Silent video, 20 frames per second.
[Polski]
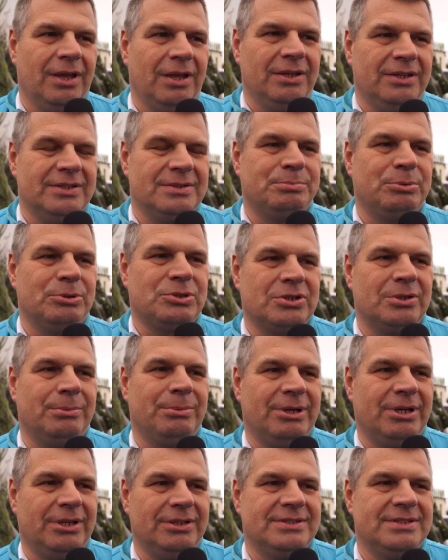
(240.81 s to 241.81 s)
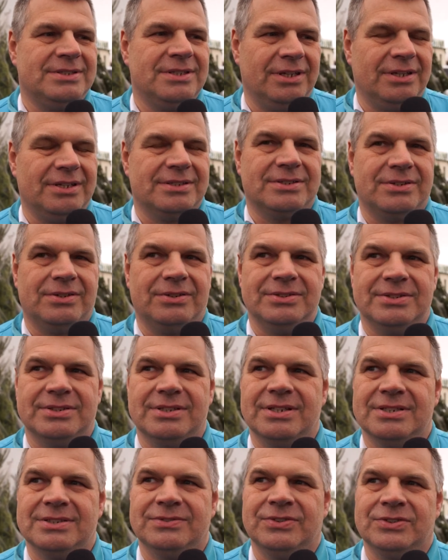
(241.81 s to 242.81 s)
jest potrzeba istnienia schronisk
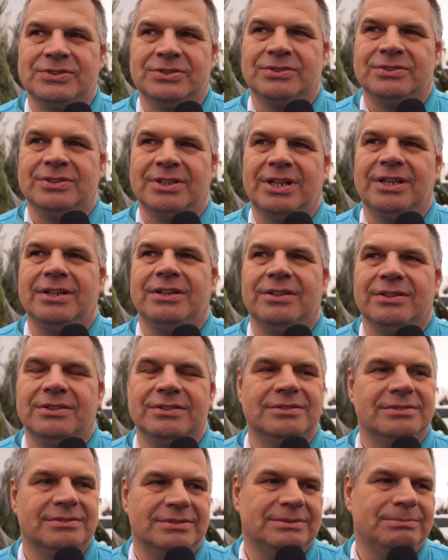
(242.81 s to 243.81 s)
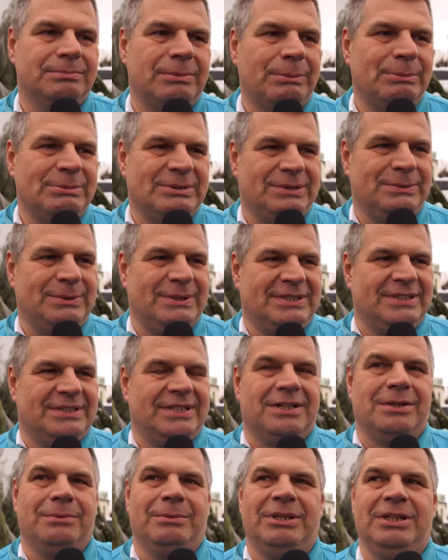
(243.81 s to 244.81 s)
dla zwierząt, no ale no, mamy sytuację
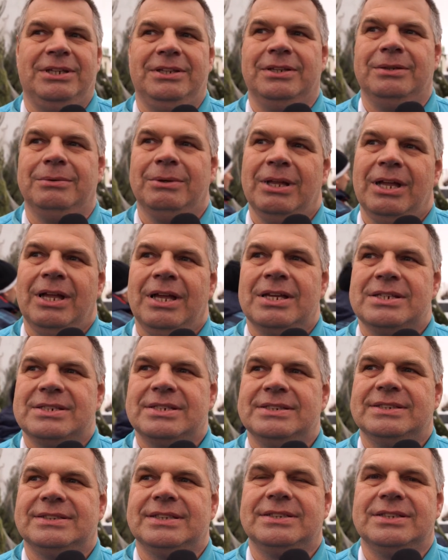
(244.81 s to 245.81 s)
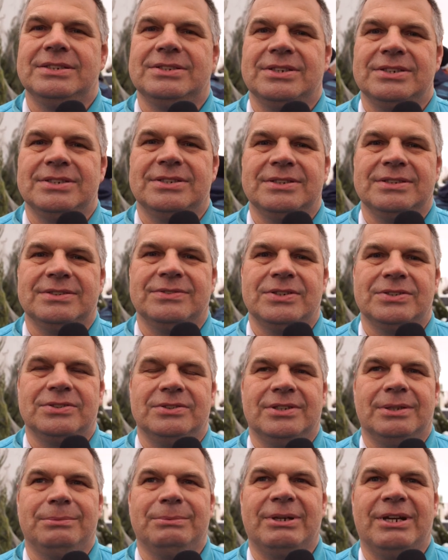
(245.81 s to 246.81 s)
taką, a nie inną, że niestety część tych
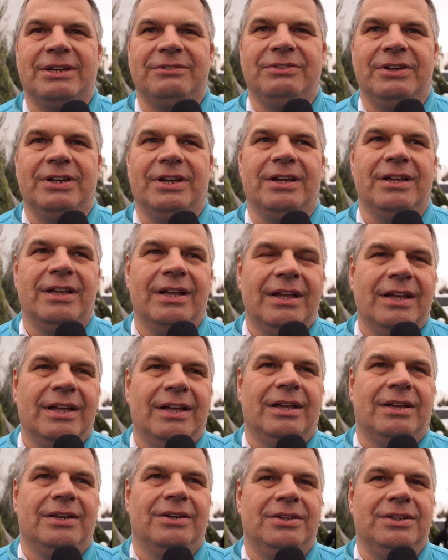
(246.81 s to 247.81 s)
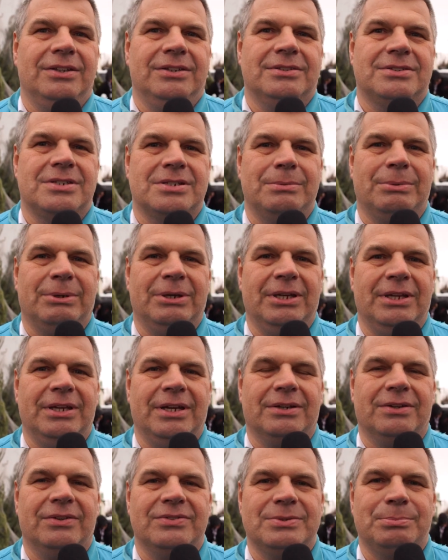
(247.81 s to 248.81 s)
zwierząt tam trafia, no i trzeba je
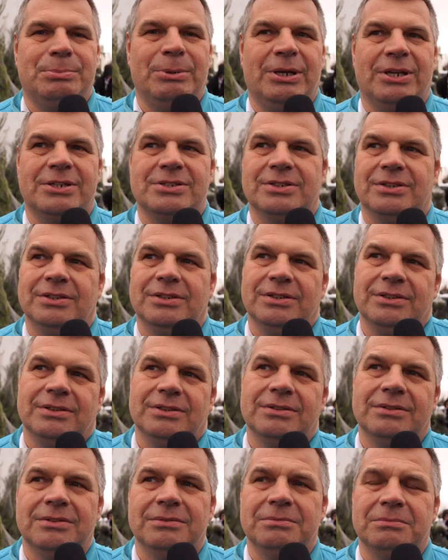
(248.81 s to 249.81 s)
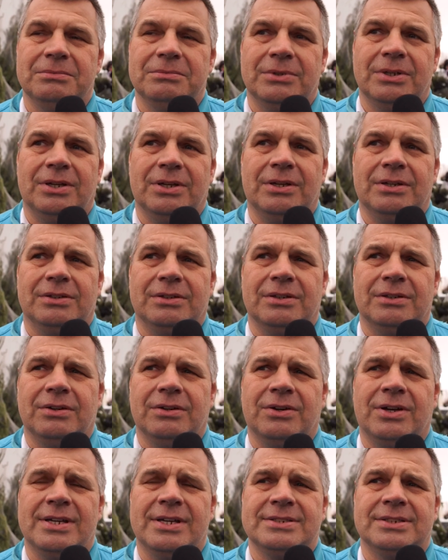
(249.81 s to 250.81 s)
jakoś wspierać, no i ta
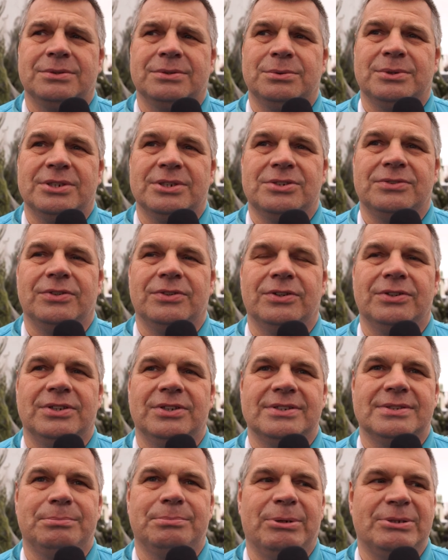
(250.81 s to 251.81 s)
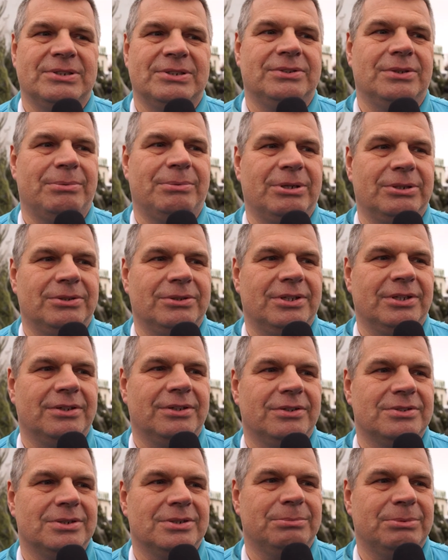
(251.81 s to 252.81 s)
okazja tutaj świąt jest bardzo dobra do
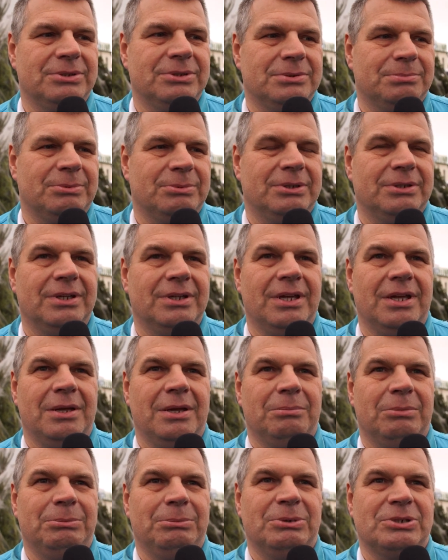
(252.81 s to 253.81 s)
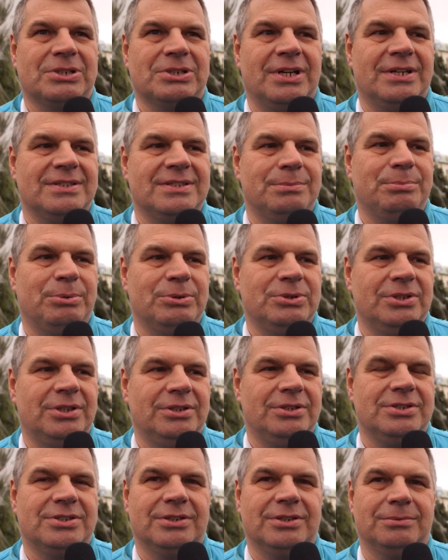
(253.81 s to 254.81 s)
tego, że żebyśmy my mieszkańcy
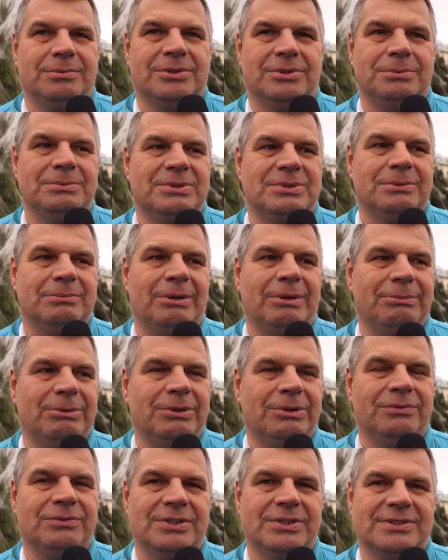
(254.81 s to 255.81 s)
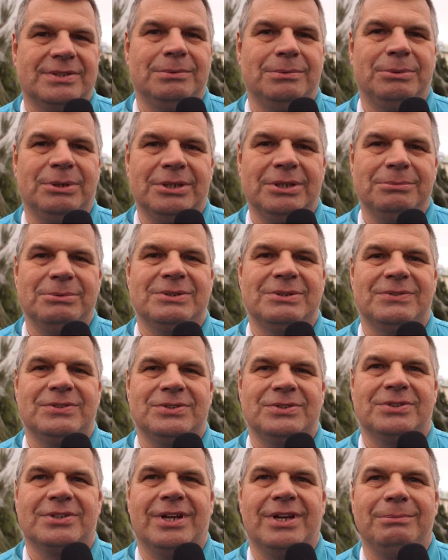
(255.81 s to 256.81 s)
podzielili się tym, co mamy, również z tymi biednymi
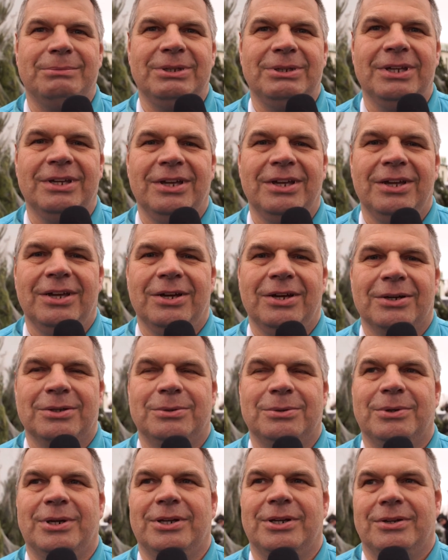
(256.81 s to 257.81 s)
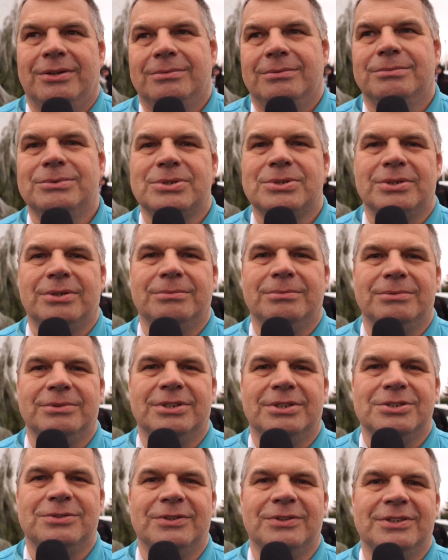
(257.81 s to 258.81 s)
zwierzątkami, które no, muszą
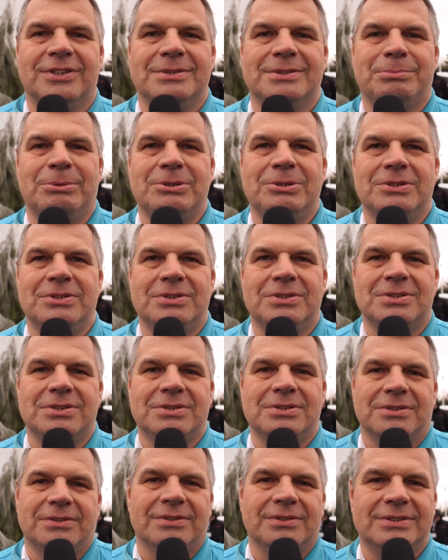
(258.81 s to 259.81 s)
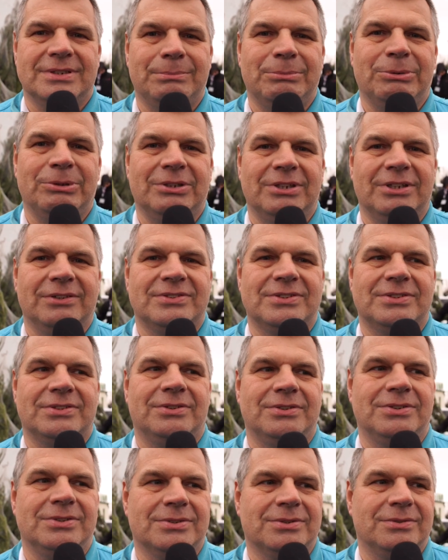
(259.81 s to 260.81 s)
te święta spędzić samotnie w
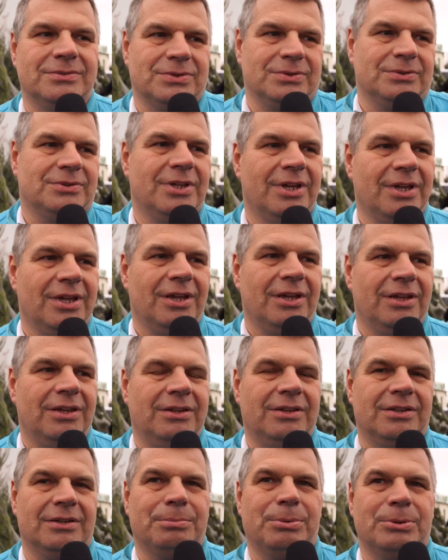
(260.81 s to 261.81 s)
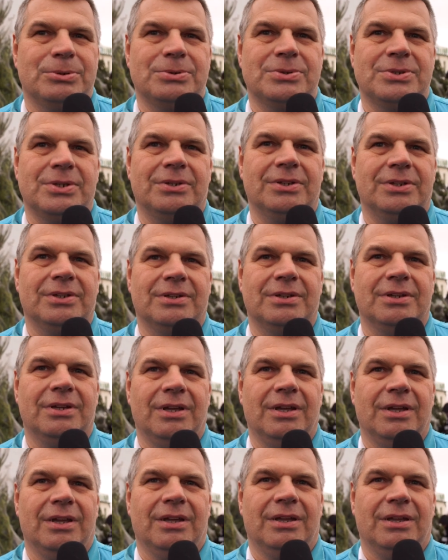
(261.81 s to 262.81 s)
schronisku wśród innych porzuconych
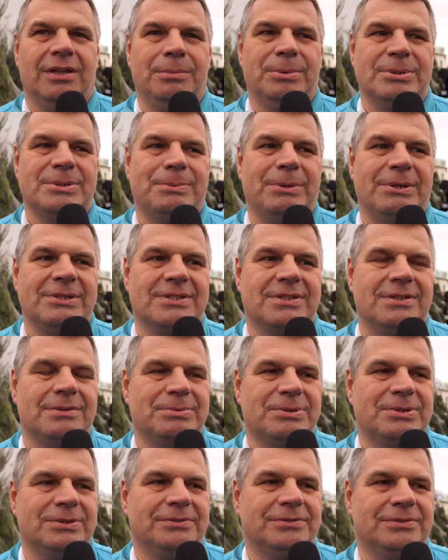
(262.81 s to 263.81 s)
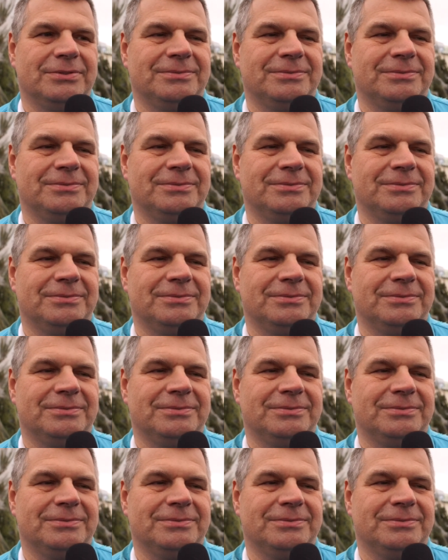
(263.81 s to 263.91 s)
i bezpańskich psów.